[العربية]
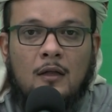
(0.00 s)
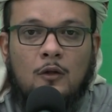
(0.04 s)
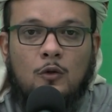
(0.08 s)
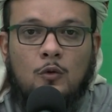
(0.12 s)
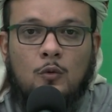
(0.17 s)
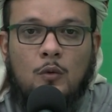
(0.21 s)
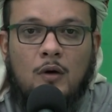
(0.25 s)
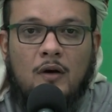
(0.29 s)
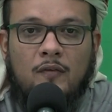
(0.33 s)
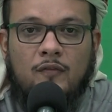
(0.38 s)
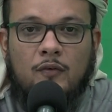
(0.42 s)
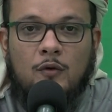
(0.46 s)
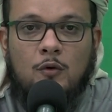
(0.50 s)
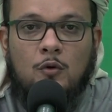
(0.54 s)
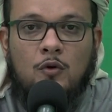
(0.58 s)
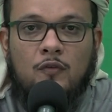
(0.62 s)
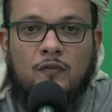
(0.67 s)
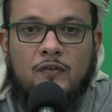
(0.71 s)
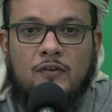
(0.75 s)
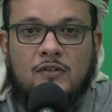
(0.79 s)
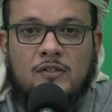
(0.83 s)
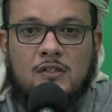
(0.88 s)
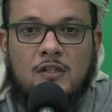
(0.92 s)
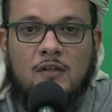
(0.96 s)
توافقه
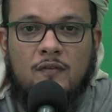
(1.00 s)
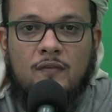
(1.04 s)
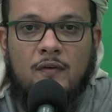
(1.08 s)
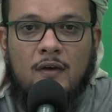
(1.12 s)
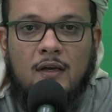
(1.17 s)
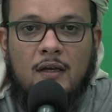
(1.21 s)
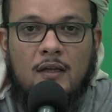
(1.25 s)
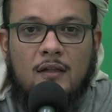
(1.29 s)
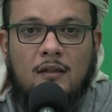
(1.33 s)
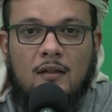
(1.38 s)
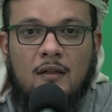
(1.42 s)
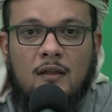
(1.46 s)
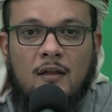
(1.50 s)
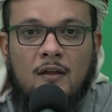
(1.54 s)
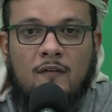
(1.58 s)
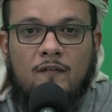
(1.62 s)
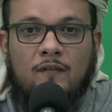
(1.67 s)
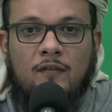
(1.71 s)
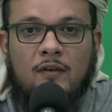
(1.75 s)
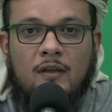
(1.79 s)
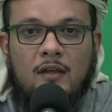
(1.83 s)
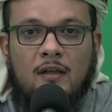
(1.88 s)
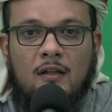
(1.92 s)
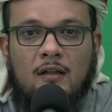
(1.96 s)
في الصفات
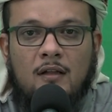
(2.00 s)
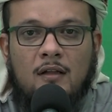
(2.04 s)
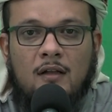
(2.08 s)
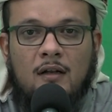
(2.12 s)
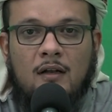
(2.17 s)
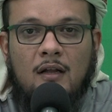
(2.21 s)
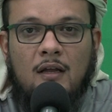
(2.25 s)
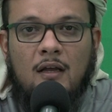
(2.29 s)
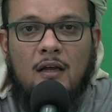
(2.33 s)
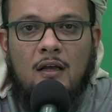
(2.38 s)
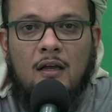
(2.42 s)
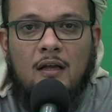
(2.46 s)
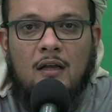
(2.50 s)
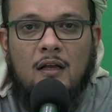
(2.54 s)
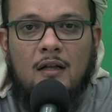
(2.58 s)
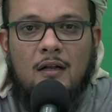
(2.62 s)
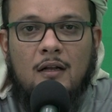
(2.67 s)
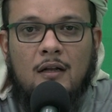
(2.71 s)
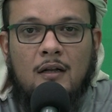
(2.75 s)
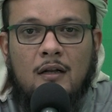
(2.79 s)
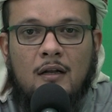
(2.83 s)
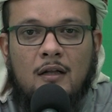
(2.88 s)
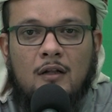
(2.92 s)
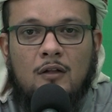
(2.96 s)
فإننا
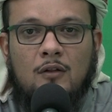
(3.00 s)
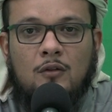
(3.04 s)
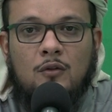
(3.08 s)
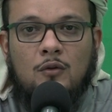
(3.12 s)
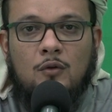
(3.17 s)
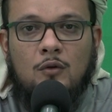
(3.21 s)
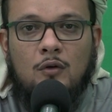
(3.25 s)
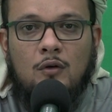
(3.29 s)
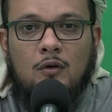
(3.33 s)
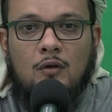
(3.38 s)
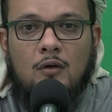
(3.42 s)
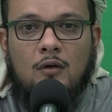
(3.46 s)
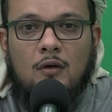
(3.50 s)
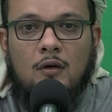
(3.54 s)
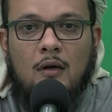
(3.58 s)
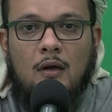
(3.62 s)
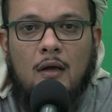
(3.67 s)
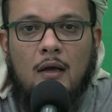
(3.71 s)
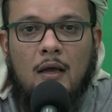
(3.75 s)
ننظر